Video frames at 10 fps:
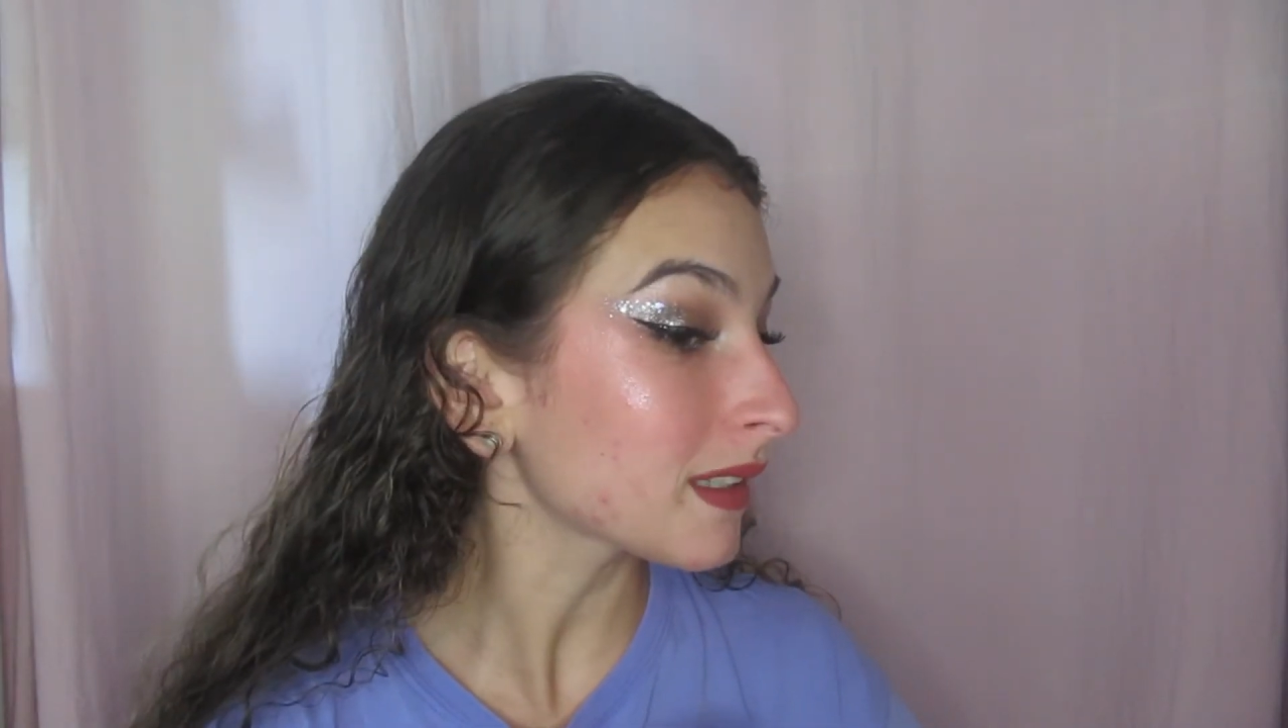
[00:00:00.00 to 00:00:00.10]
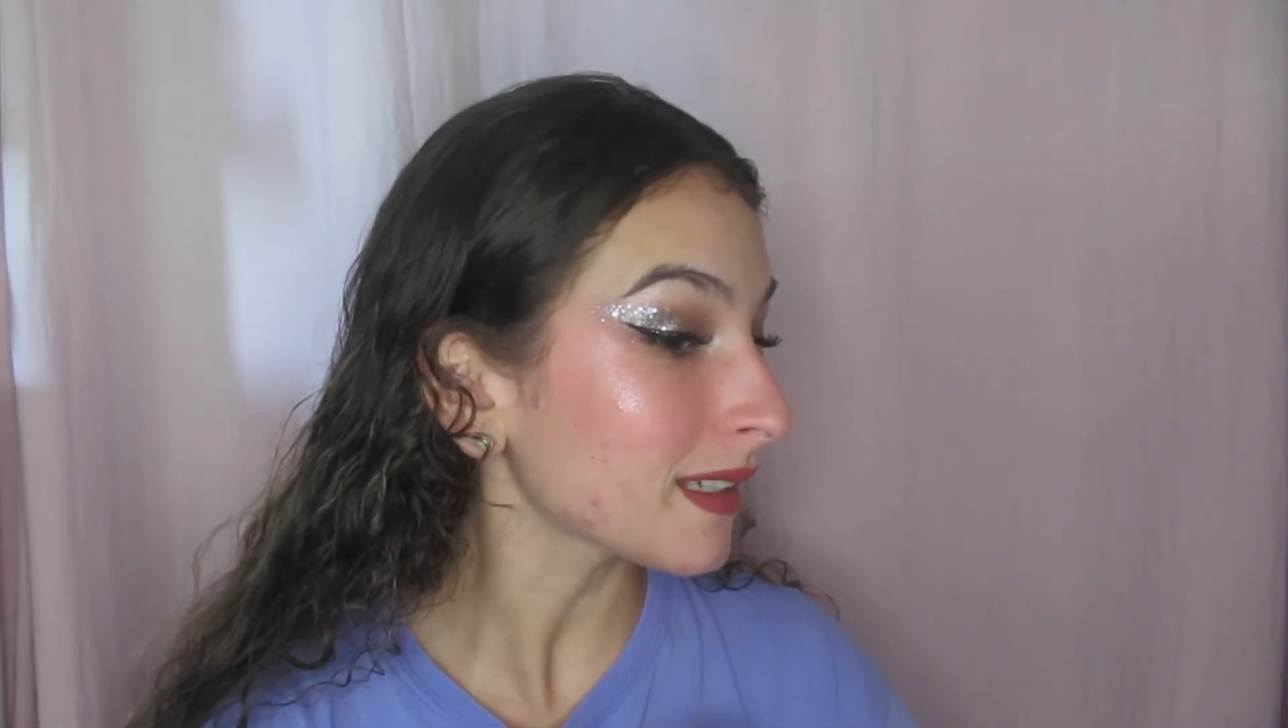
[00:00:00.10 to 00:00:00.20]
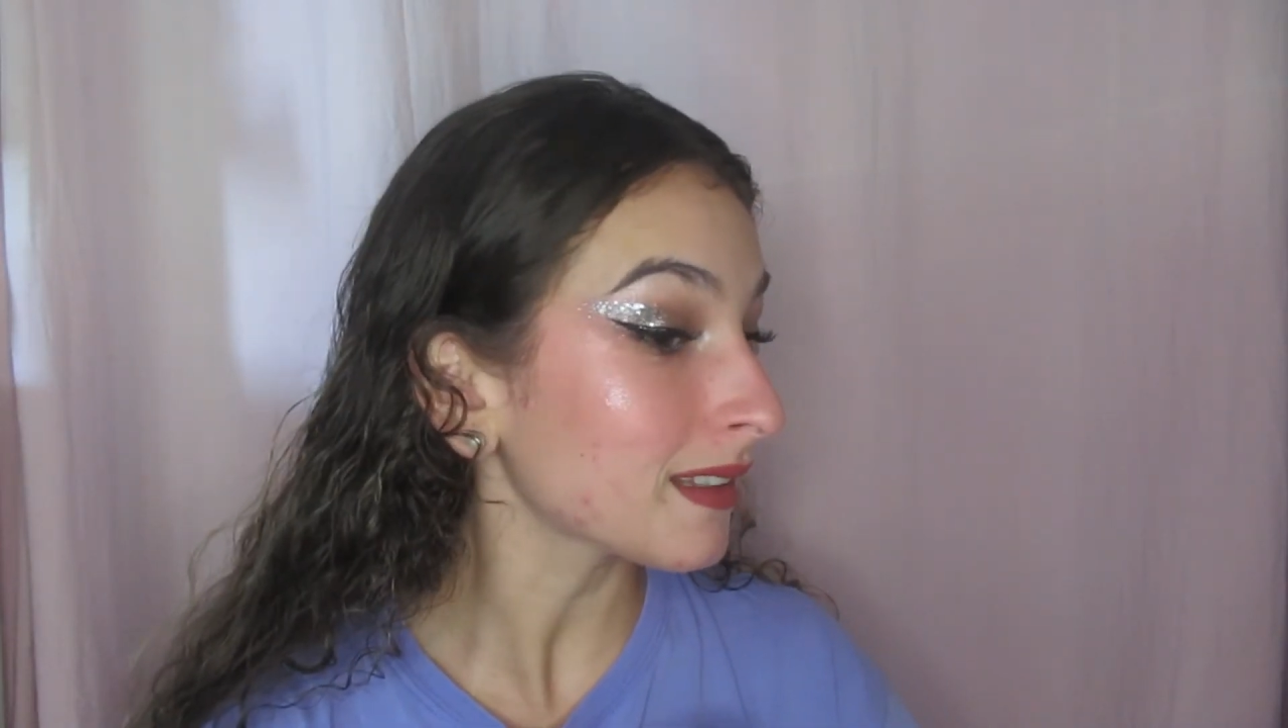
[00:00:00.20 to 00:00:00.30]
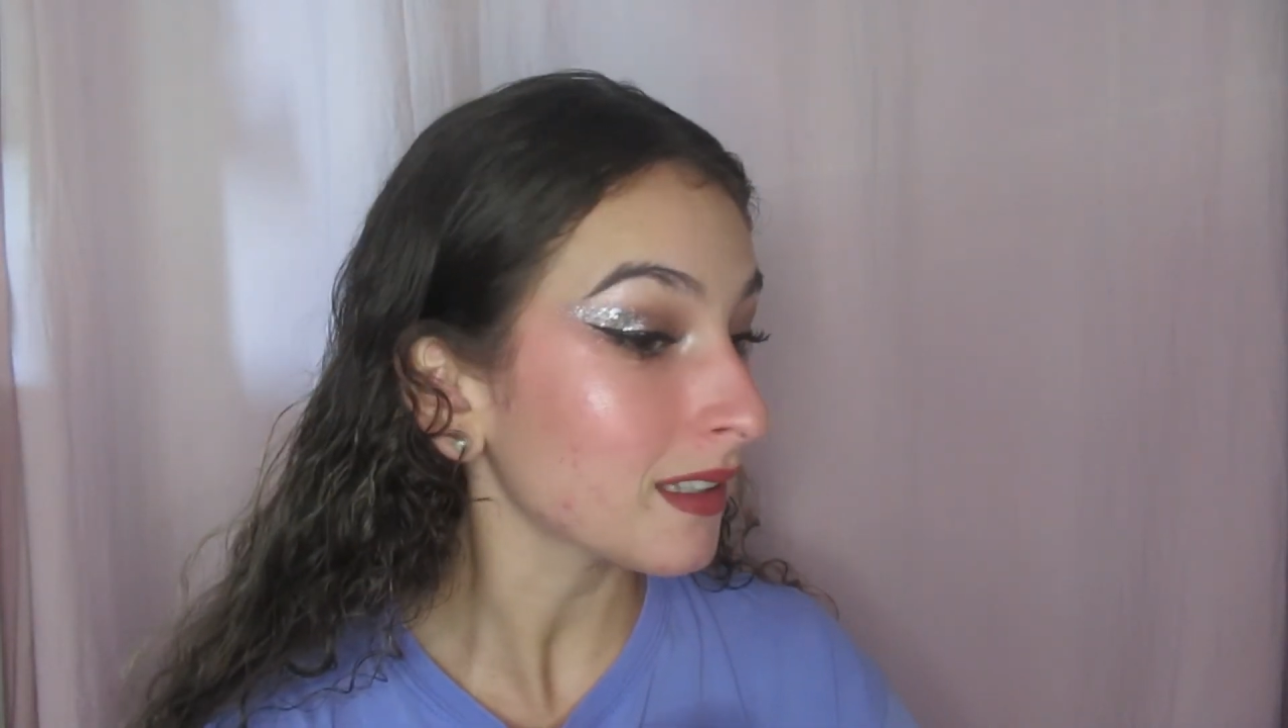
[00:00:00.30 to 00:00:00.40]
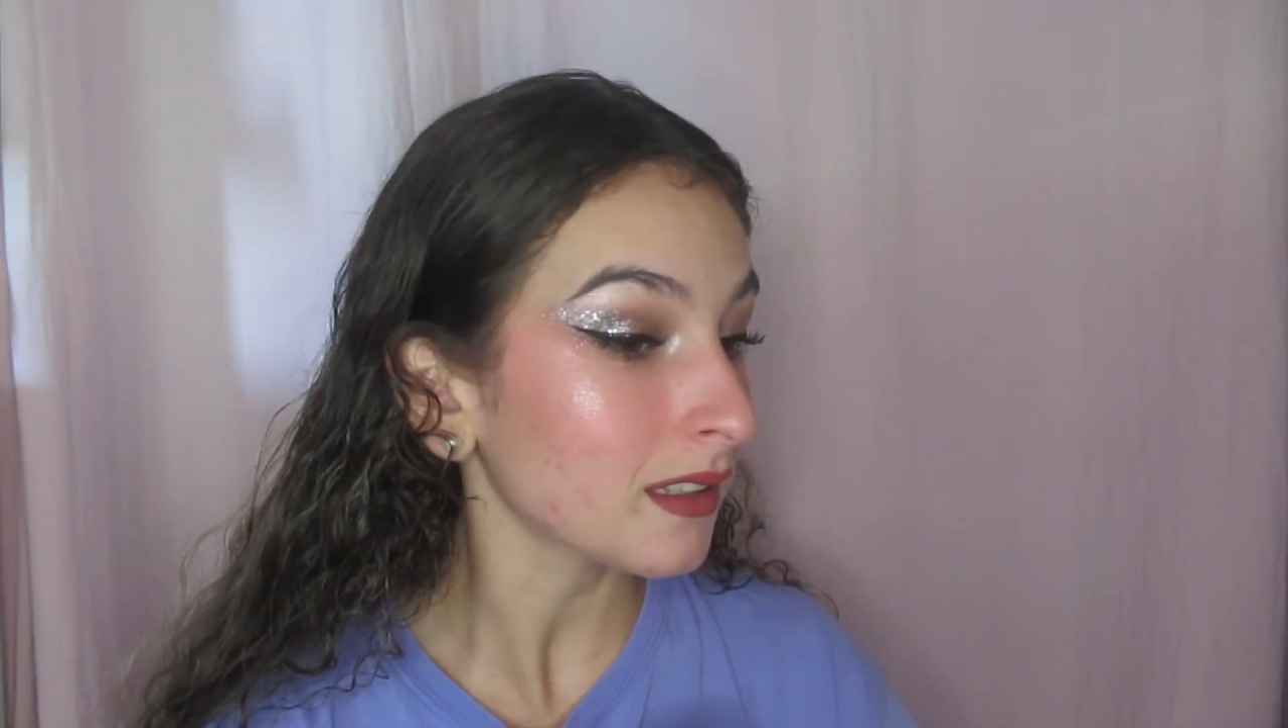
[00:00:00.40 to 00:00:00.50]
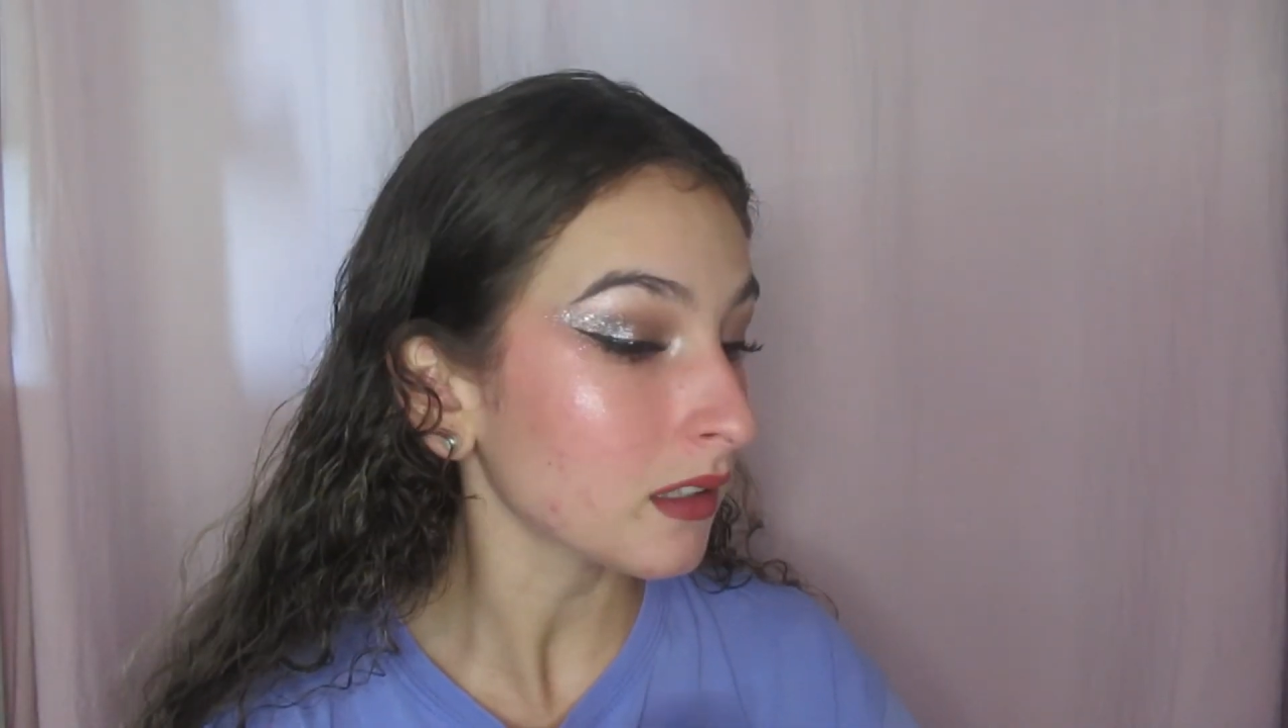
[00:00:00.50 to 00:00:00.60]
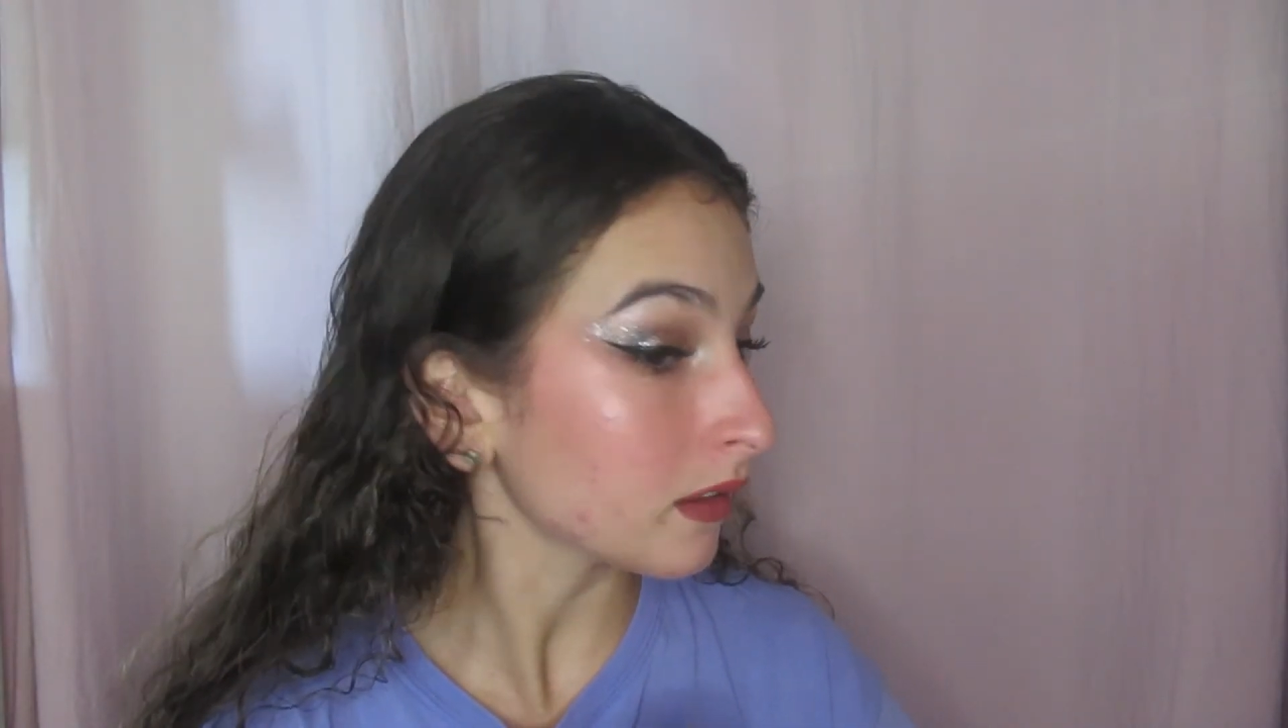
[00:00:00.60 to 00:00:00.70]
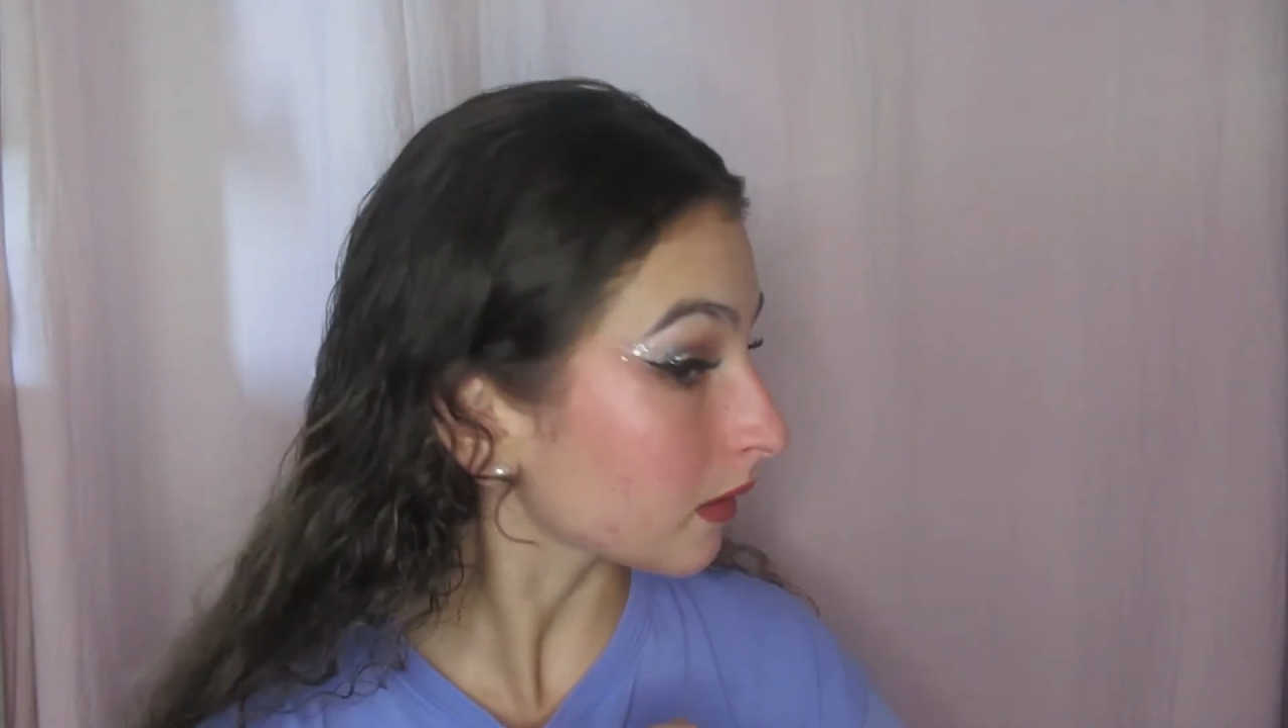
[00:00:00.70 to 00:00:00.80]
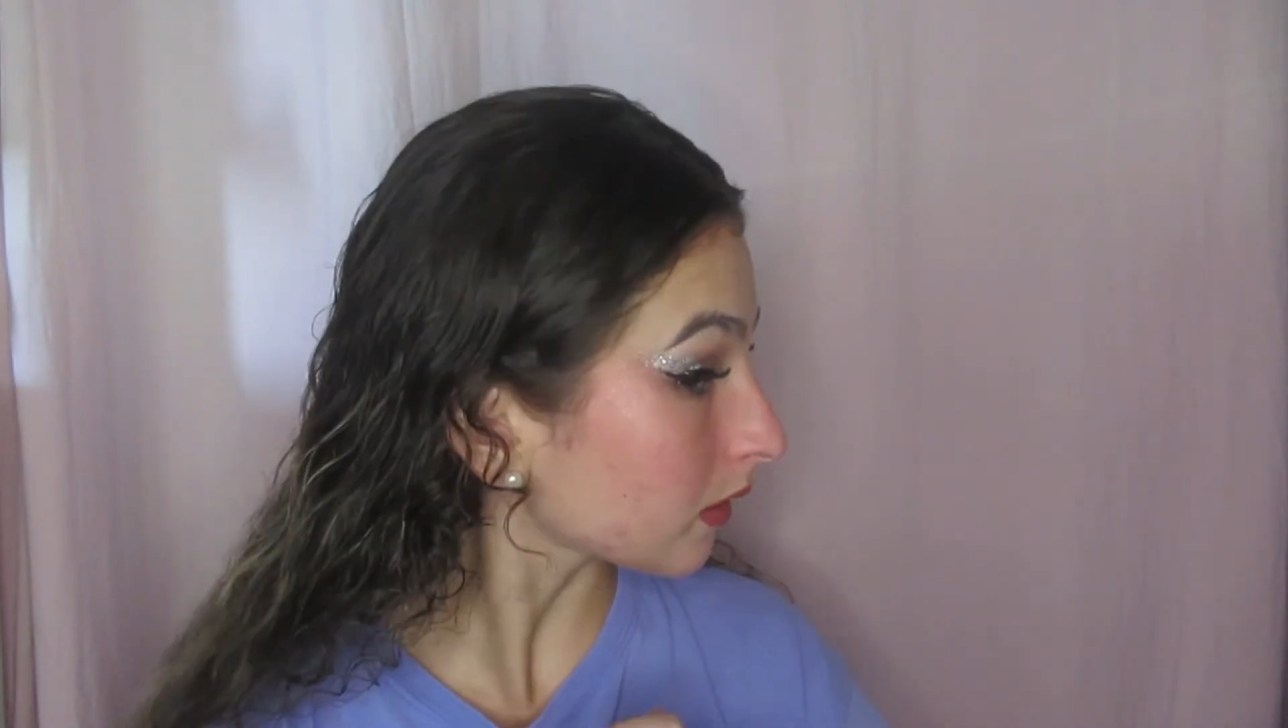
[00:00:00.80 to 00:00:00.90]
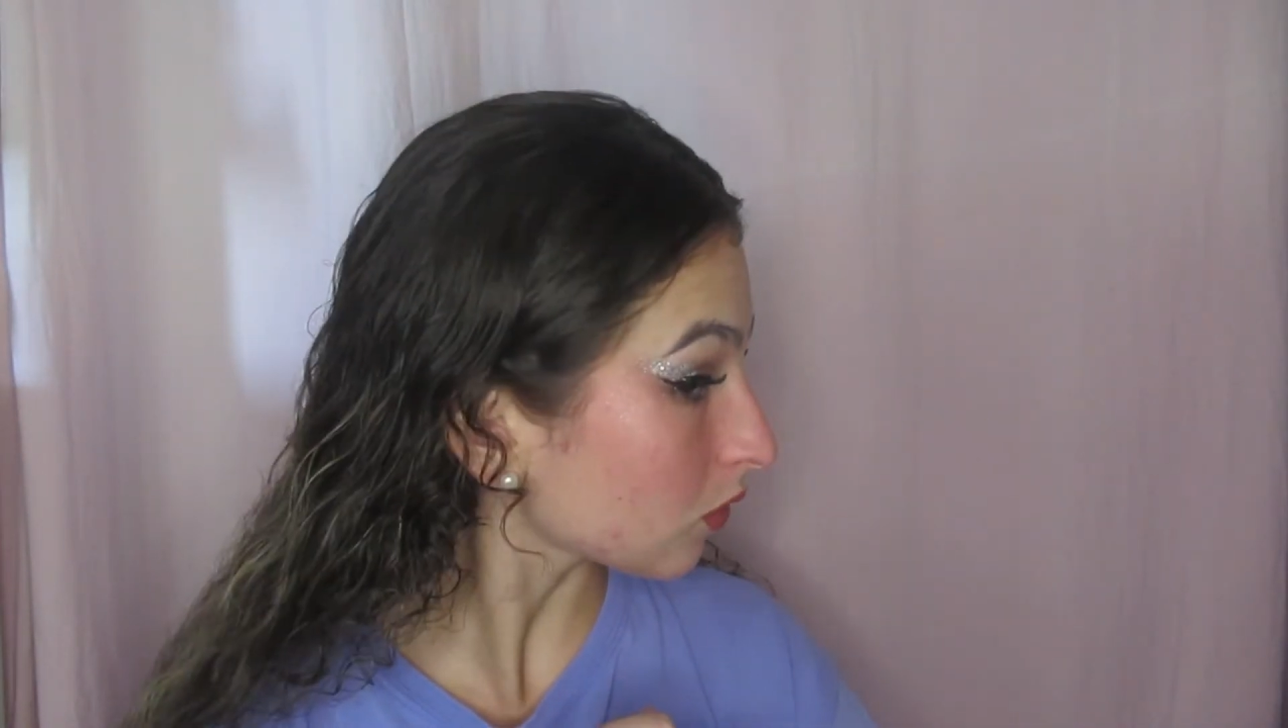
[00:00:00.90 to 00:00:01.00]
très très très
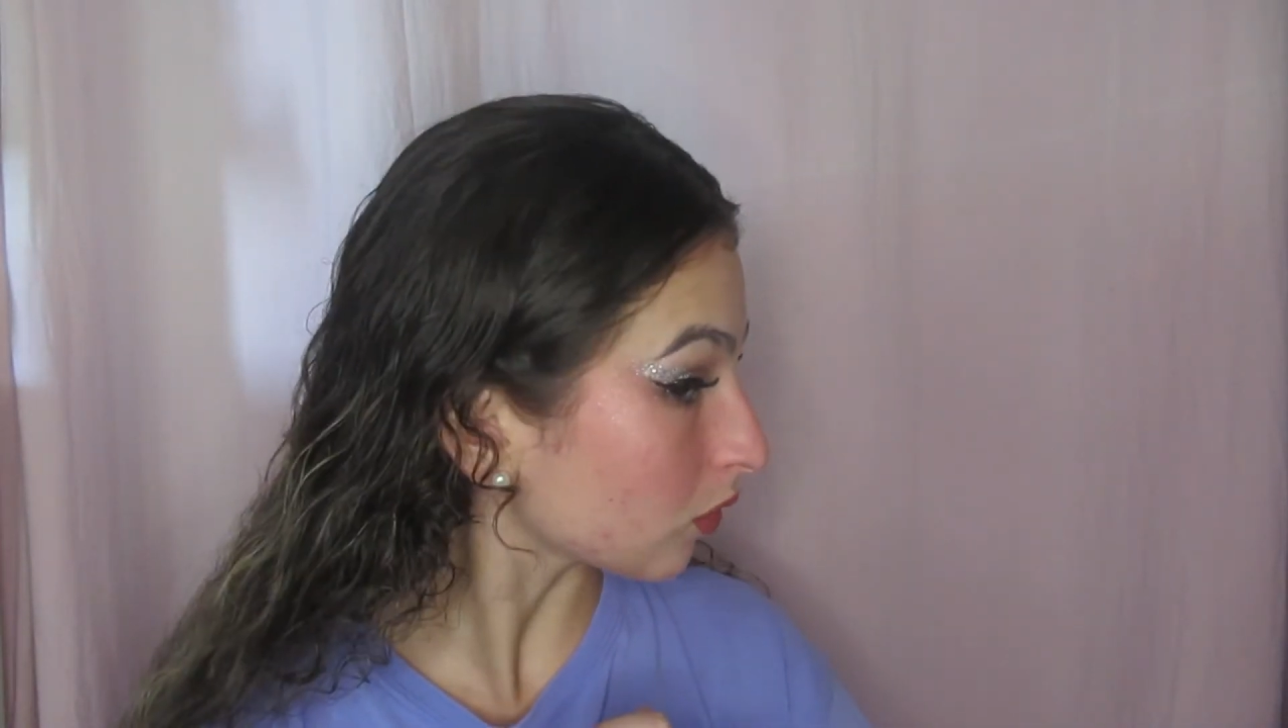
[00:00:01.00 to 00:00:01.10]
très très